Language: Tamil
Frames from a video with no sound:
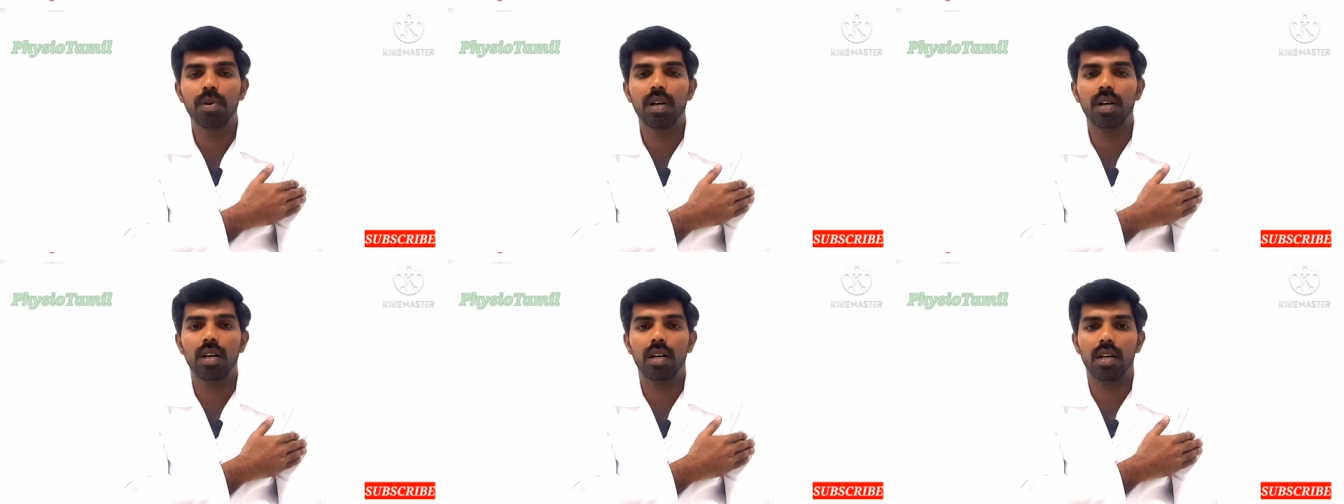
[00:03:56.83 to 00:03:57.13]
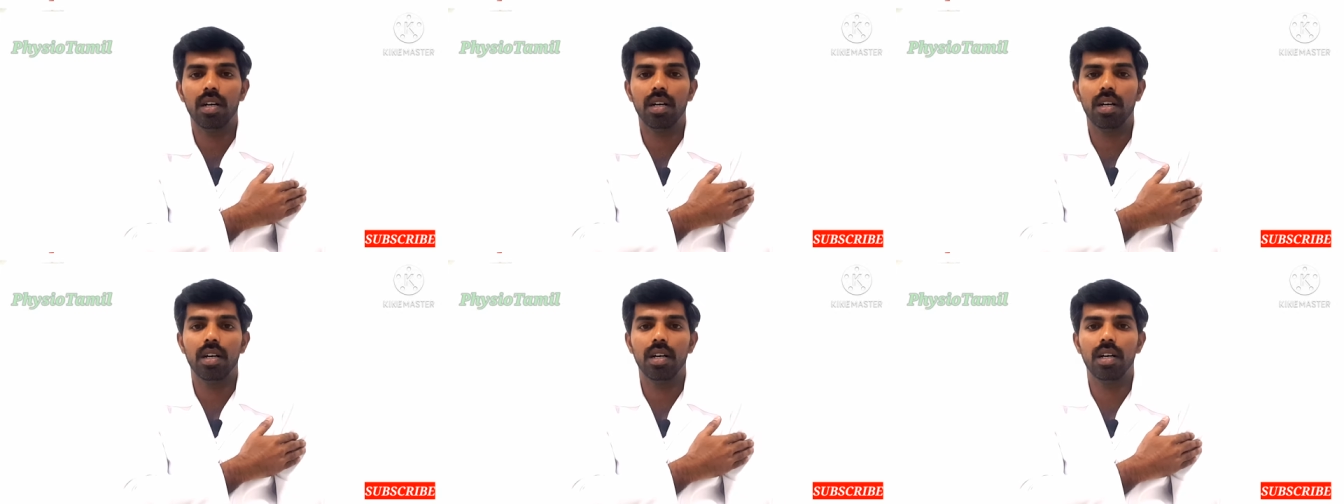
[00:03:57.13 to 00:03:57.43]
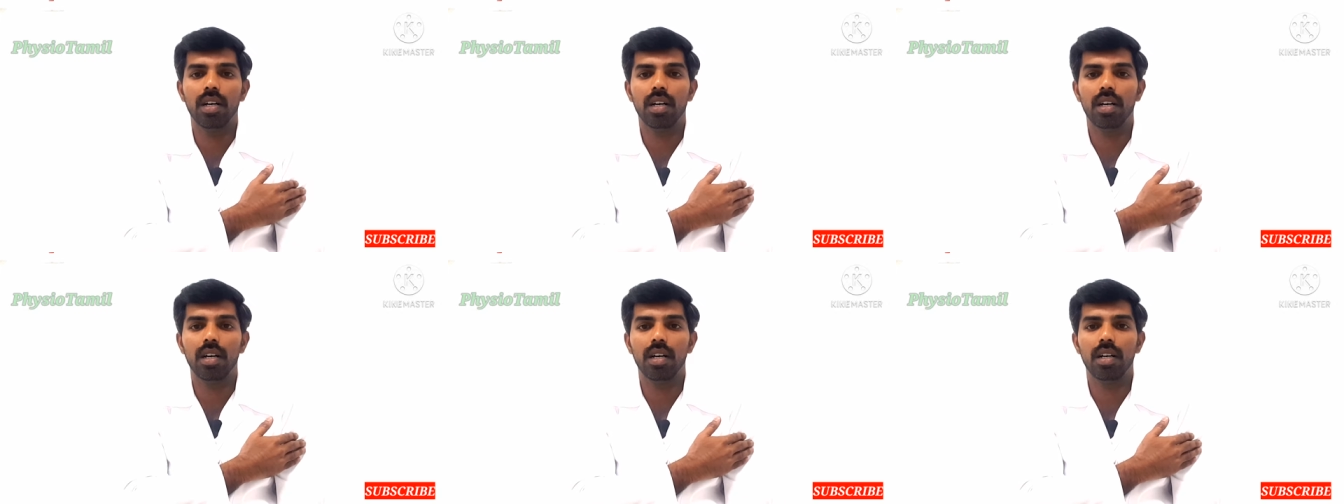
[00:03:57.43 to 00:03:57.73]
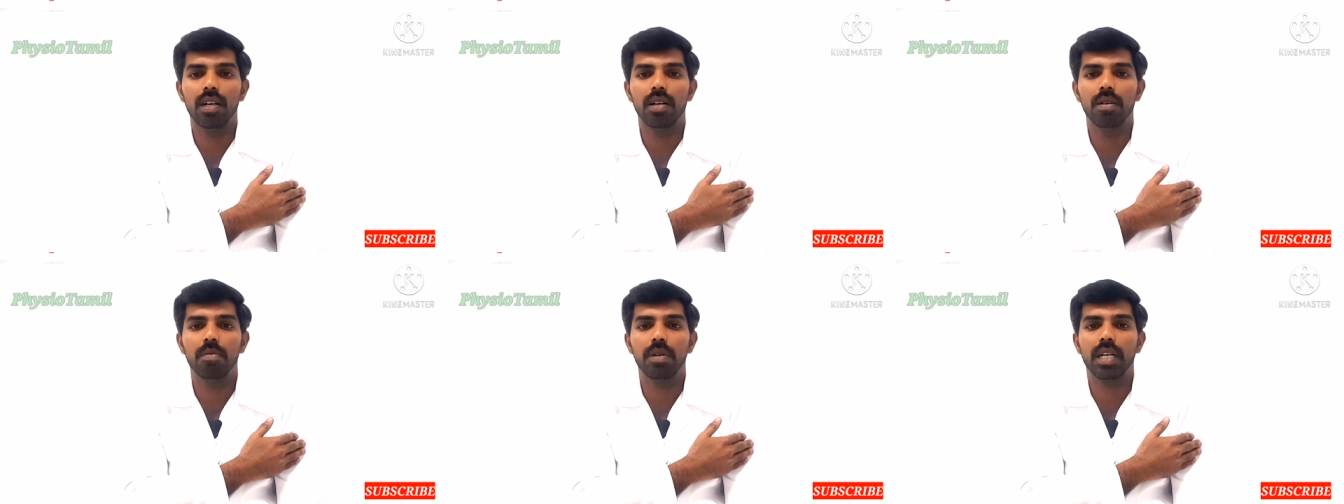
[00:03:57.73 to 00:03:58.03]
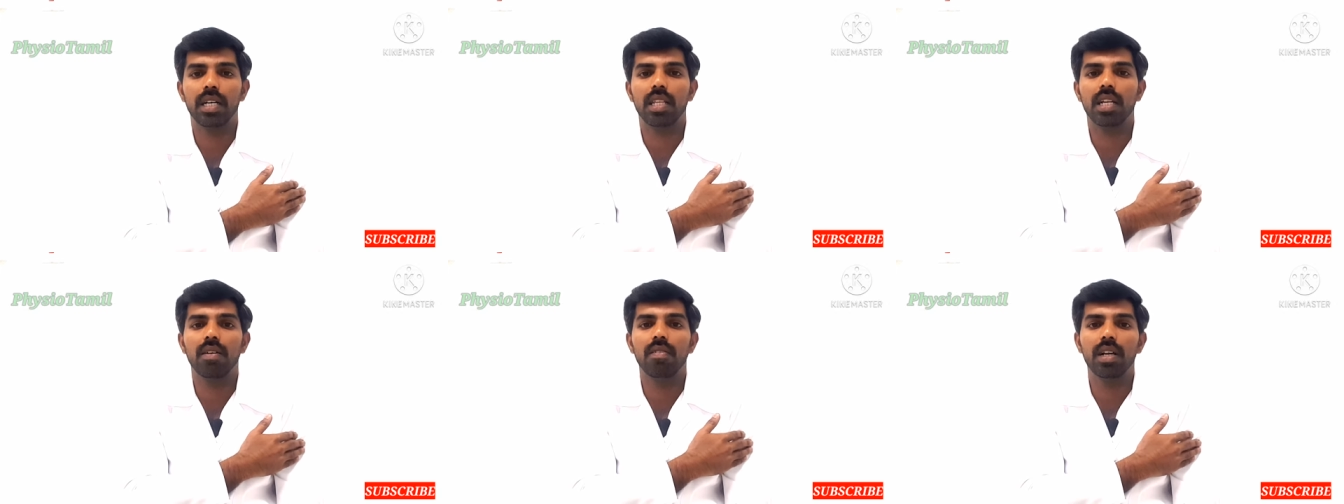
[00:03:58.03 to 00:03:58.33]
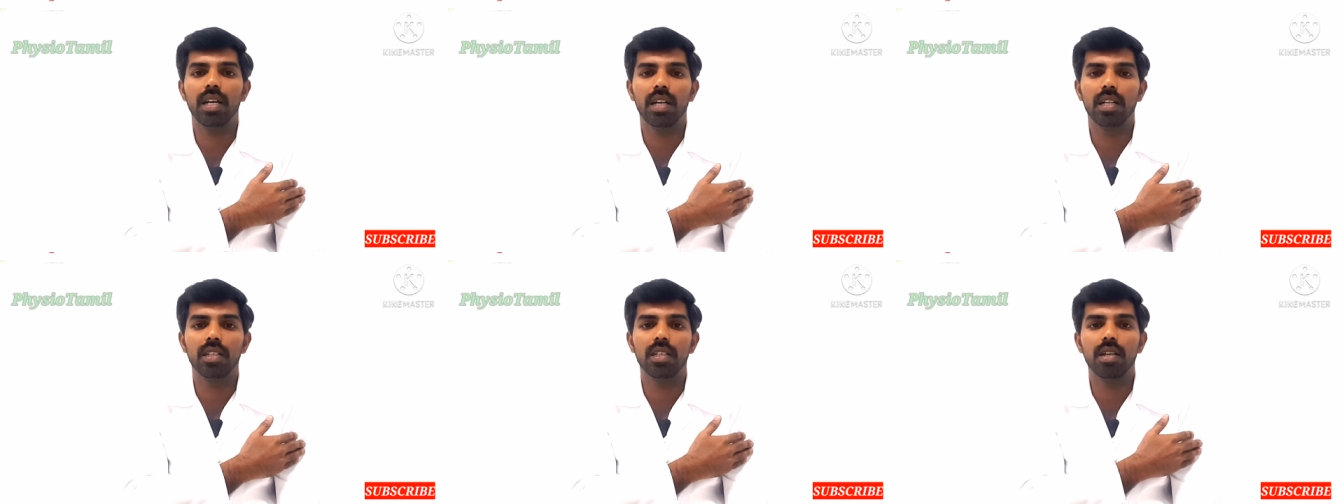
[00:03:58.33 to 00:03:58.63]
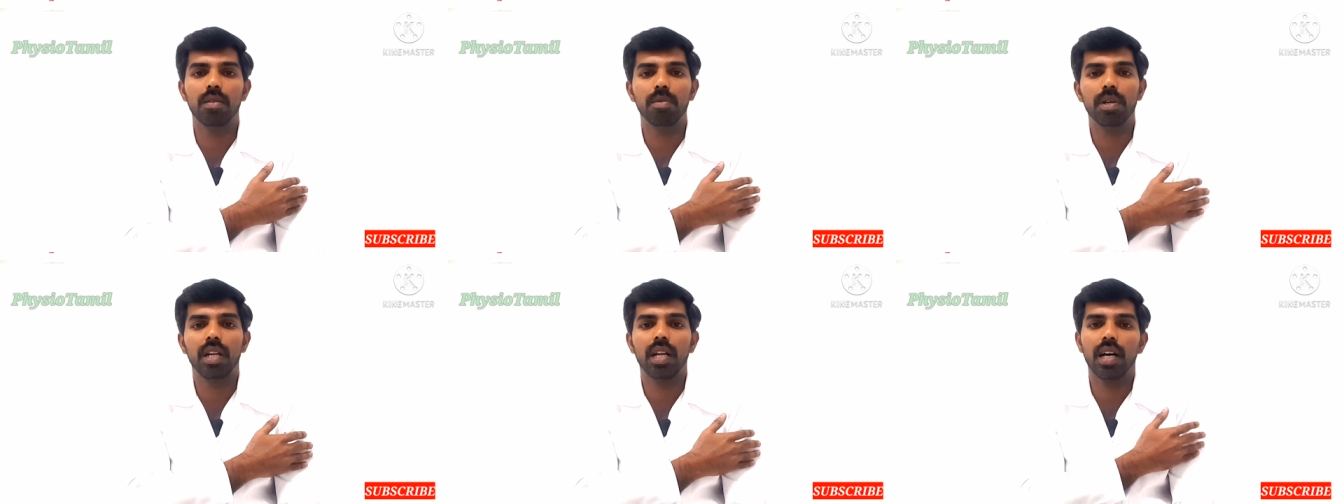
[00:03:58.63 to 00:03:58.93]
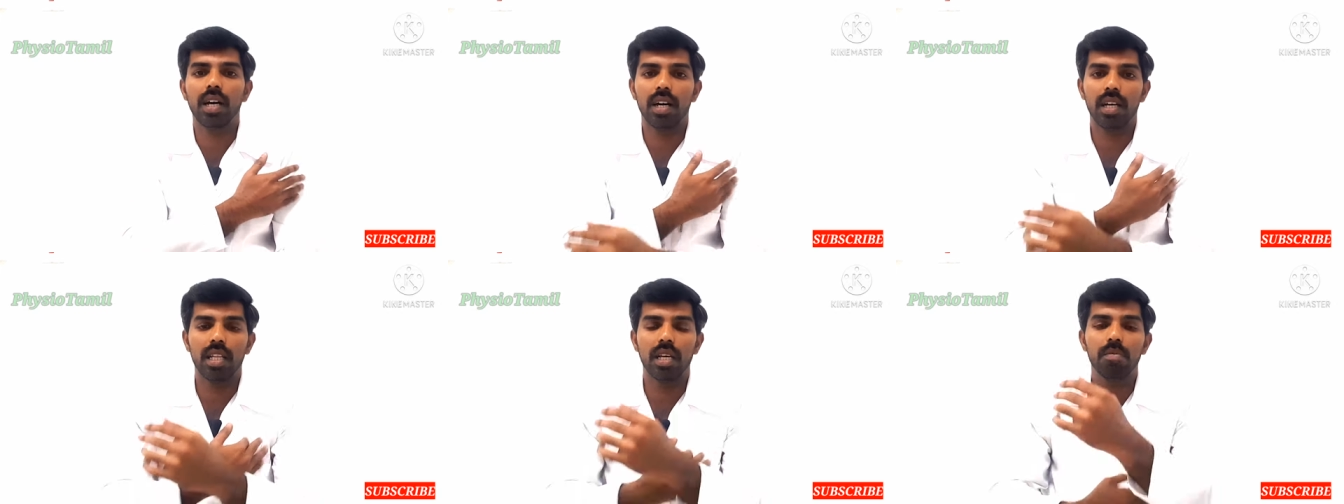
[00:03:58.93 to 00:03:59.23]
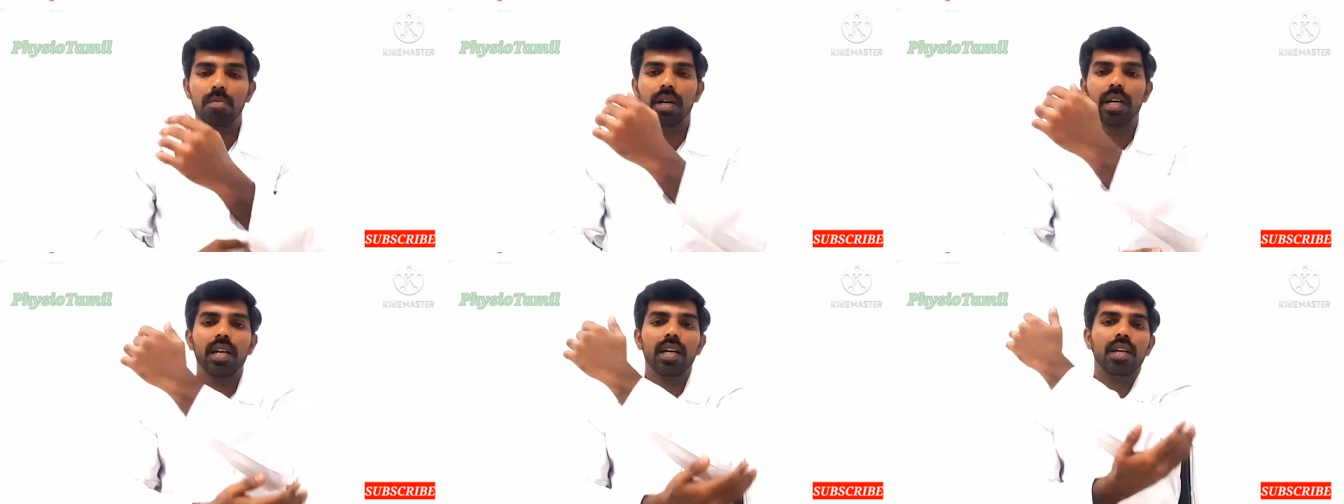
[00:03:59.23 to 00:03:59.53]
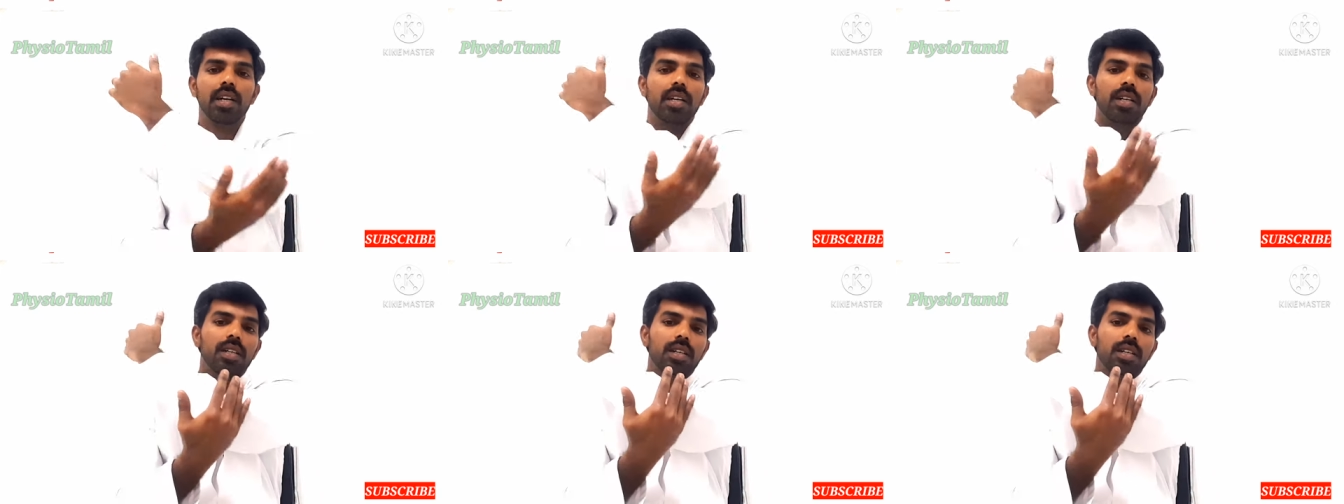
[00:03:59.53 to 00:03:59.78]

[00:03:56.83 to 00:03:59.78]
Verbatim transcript: ப பக்கத்தில் வலி இருந்தது அப்படின்னா அதே மாதிரி